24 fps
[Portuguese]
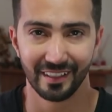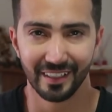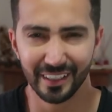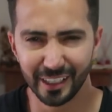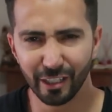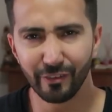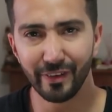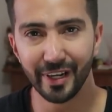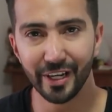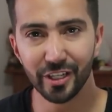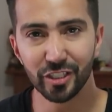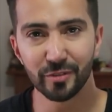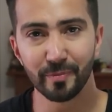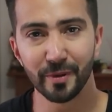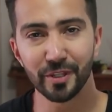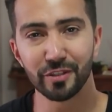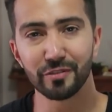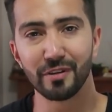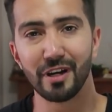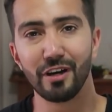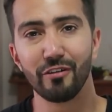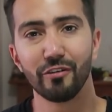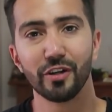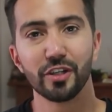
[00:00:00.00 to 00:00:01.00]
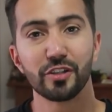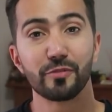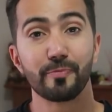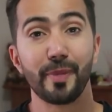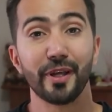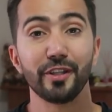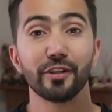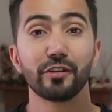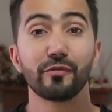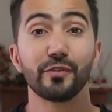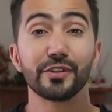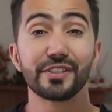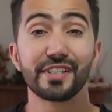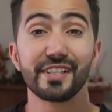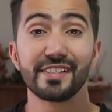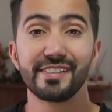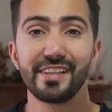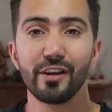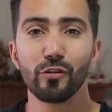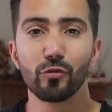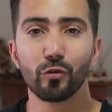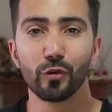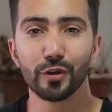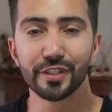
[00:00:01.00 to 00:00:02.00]
Então é isso pessoal, eu espero que vocês
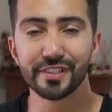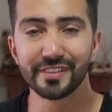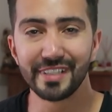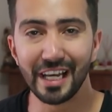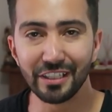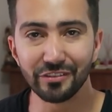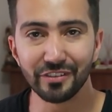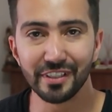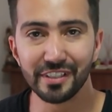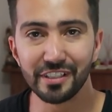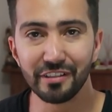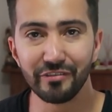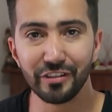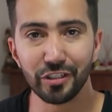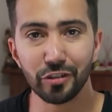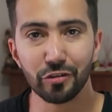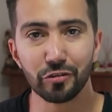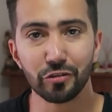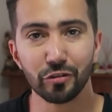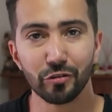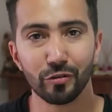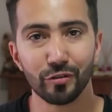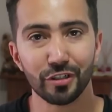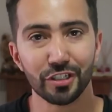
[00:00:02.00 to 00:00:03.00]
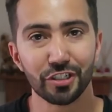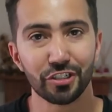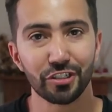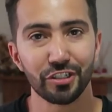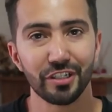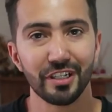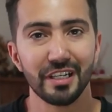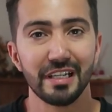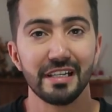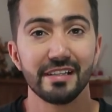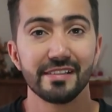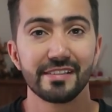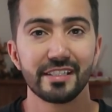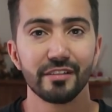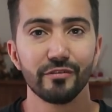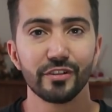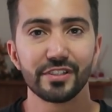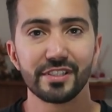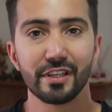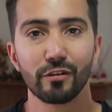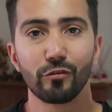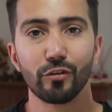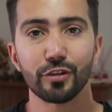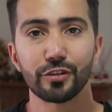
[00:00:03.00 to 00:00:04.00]
tenham gostado desse vídeo de hoje. Se
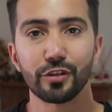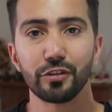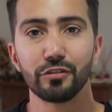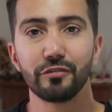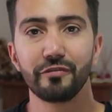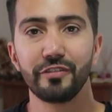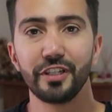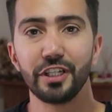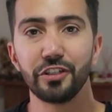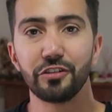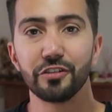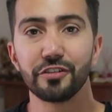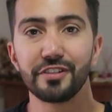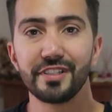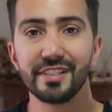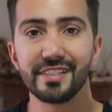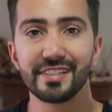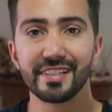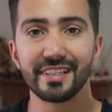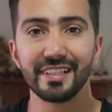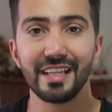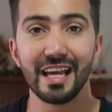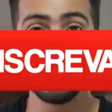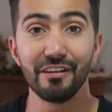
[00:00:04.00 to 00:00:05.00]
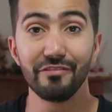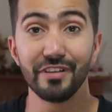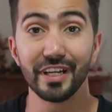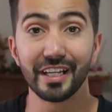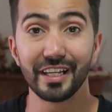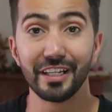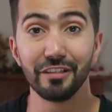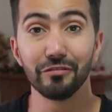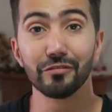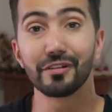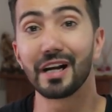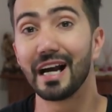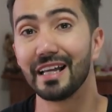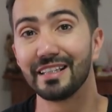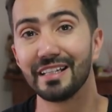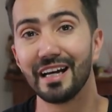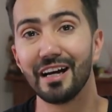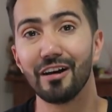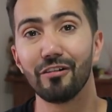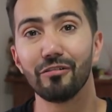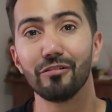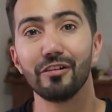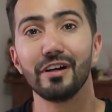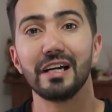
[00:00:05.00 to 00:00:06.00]
você gostou do vídeo, se inscreve aqui no
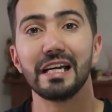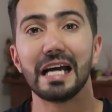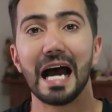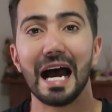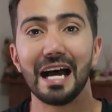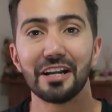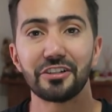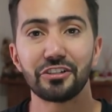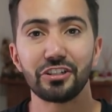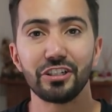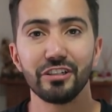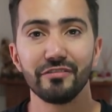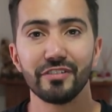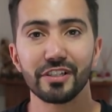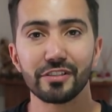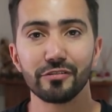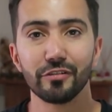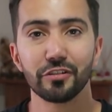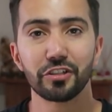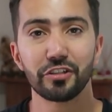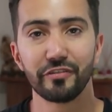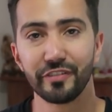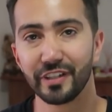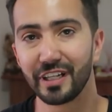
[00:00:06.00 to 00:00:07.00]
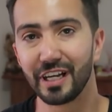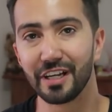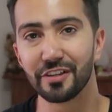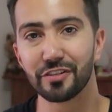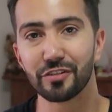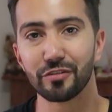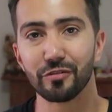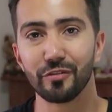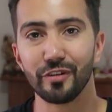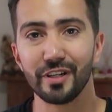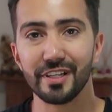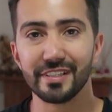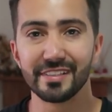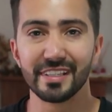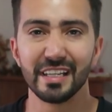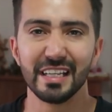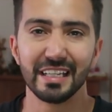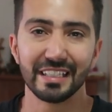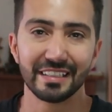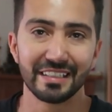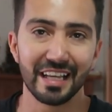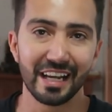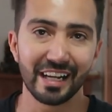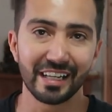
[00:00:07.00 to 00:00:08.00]
canal, ativa as notificações,
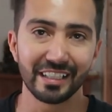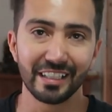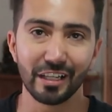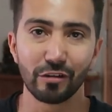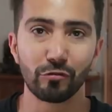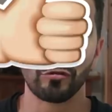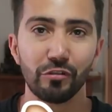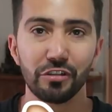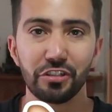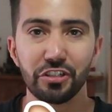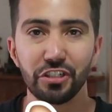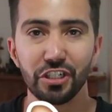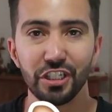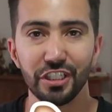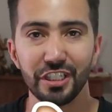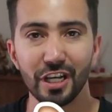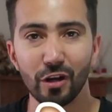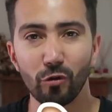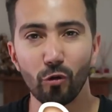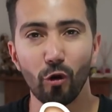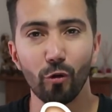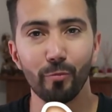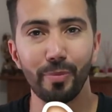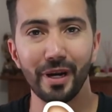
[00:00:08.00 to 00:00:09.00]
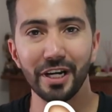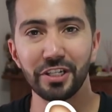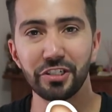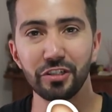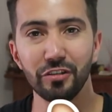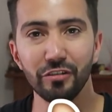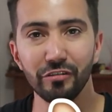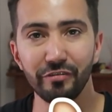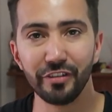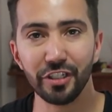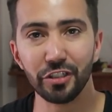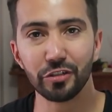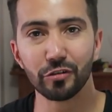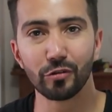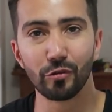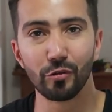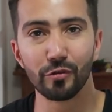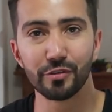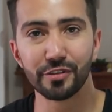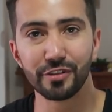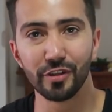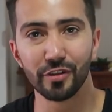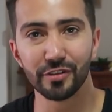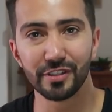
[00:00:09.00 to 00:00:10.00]
dá aquela curtida, compartilha o vídeo
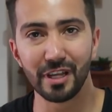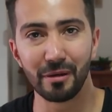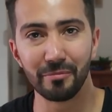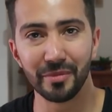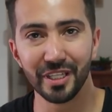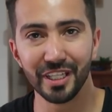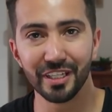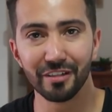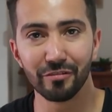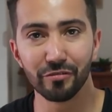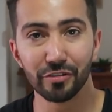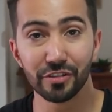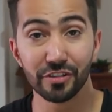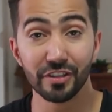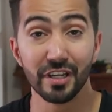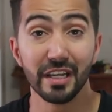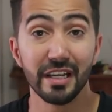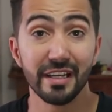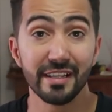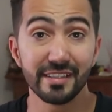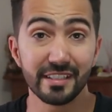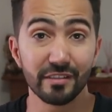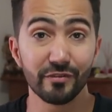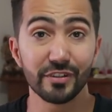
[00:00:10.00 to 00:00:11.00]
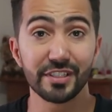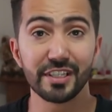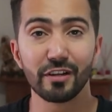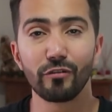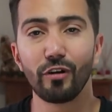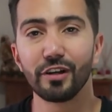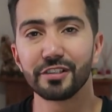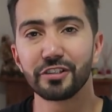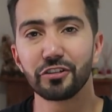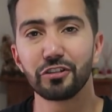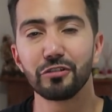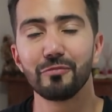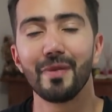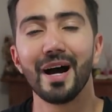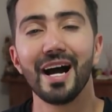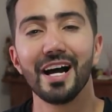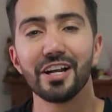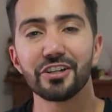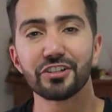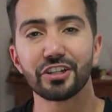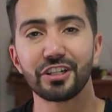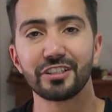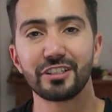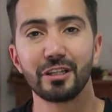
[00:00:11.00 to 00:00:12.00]
com os seus amigos. E se você gosta de
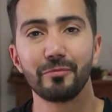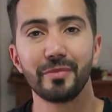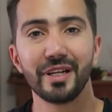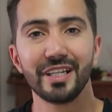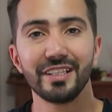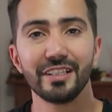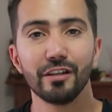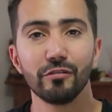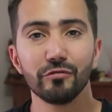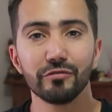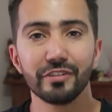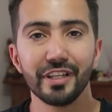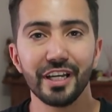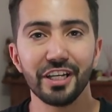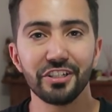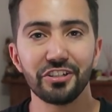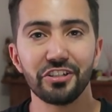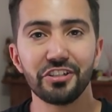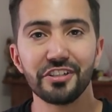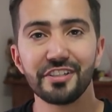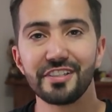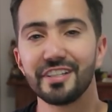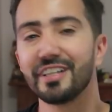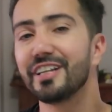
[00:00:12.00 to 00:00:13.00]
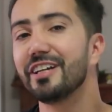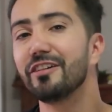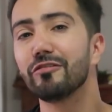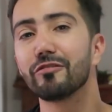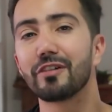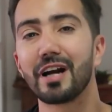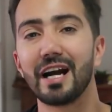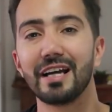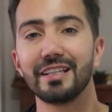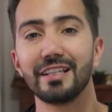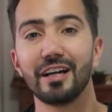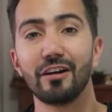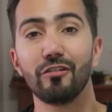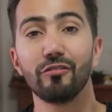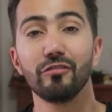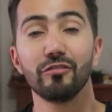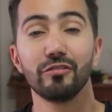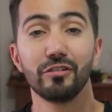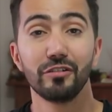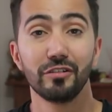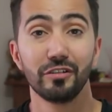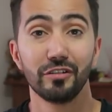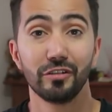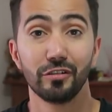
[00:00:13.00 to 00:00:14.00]
mágica também, não deixe de seguir o
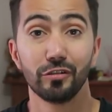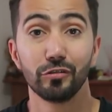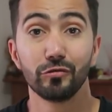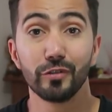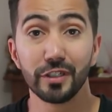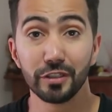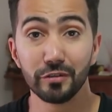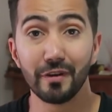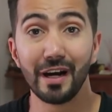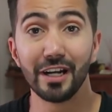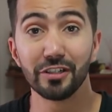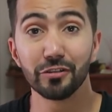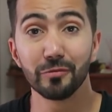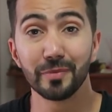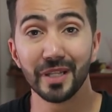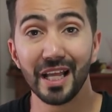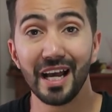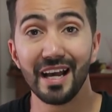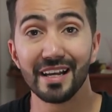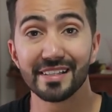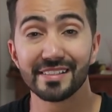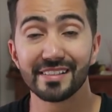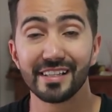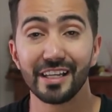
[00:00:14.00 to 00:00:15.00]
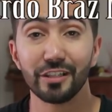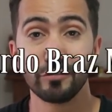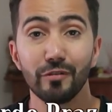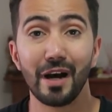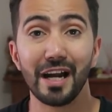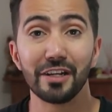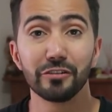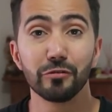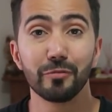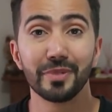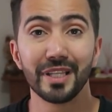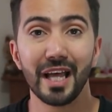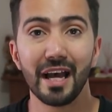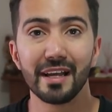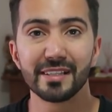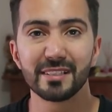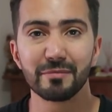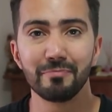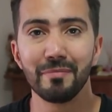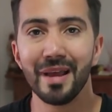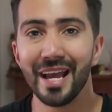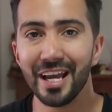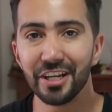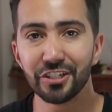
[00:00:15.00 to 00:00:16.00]
canal do Eduardo Brás, Eduardo
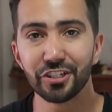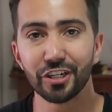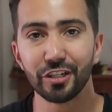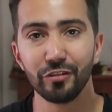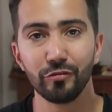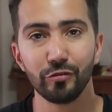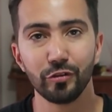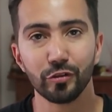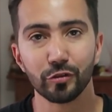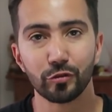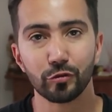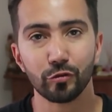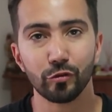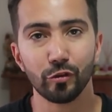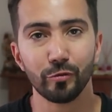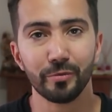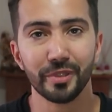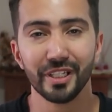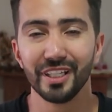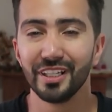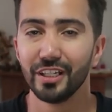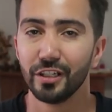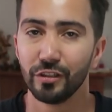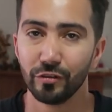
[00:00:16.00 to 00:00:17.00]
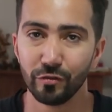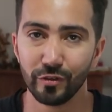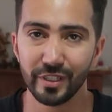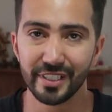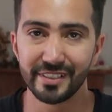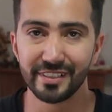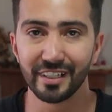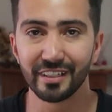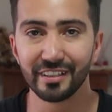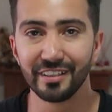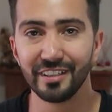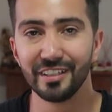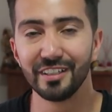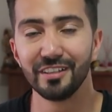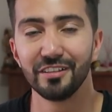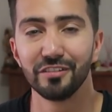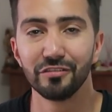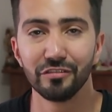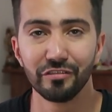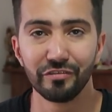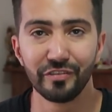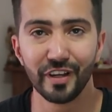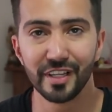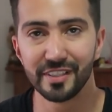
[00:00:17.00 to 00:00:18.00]
Brás Magic no YouTube, no Instagram,
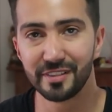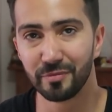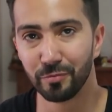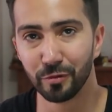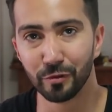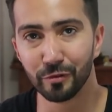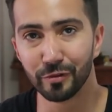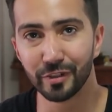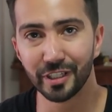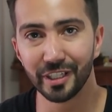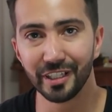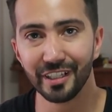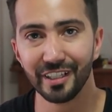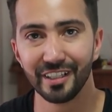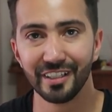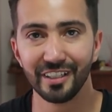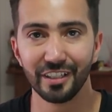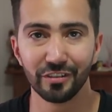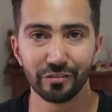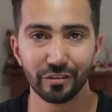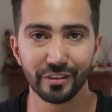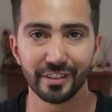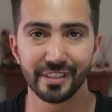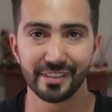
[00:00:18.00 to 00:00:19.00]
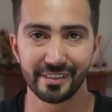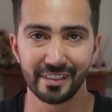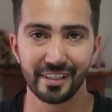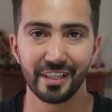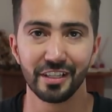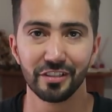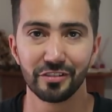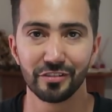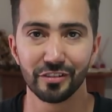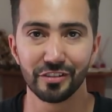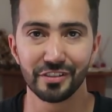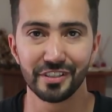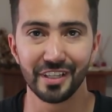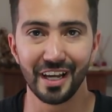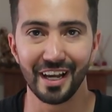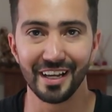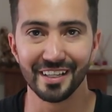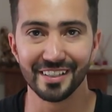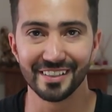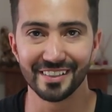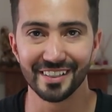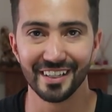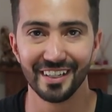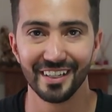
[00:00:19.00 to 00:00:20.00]
no Facebook e em todas as redes
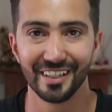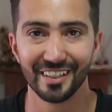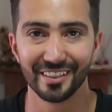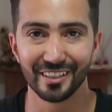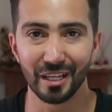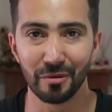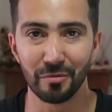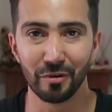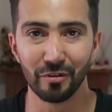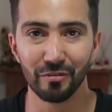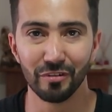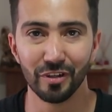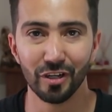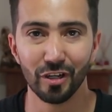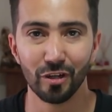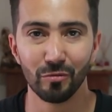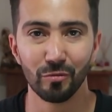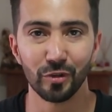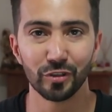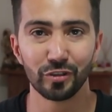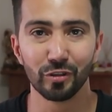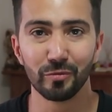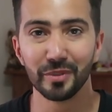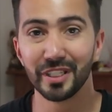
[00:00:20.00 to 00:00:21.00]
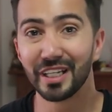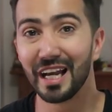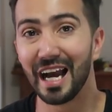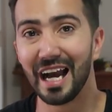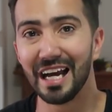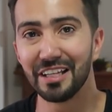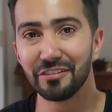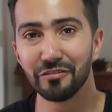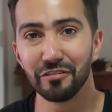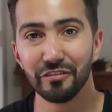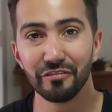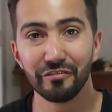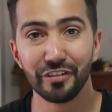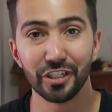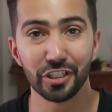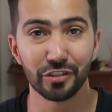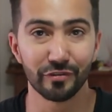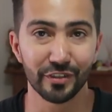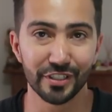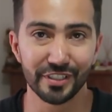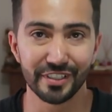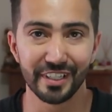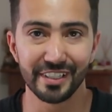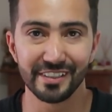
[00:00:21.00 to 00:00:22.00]
sociais. Tá bom? Muito obrigado,
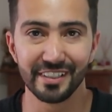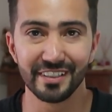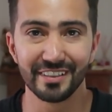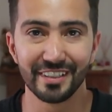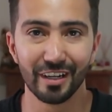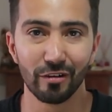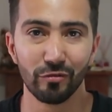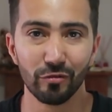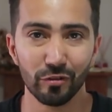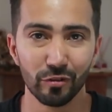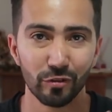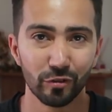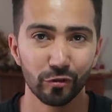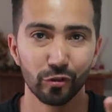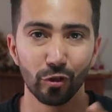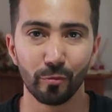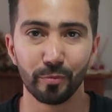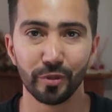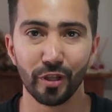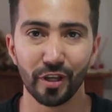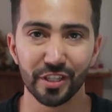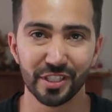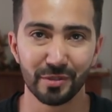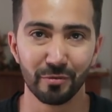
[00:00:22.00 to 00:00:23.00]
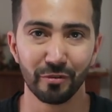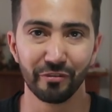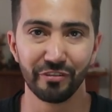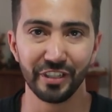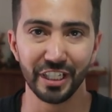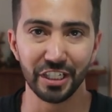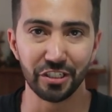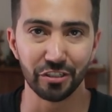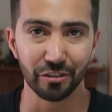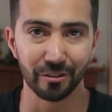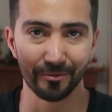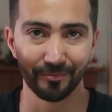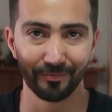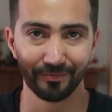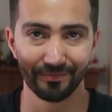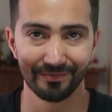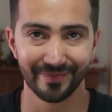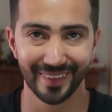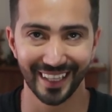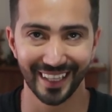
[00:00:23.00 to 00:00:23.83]
vejo vocês então no próximo vídeo.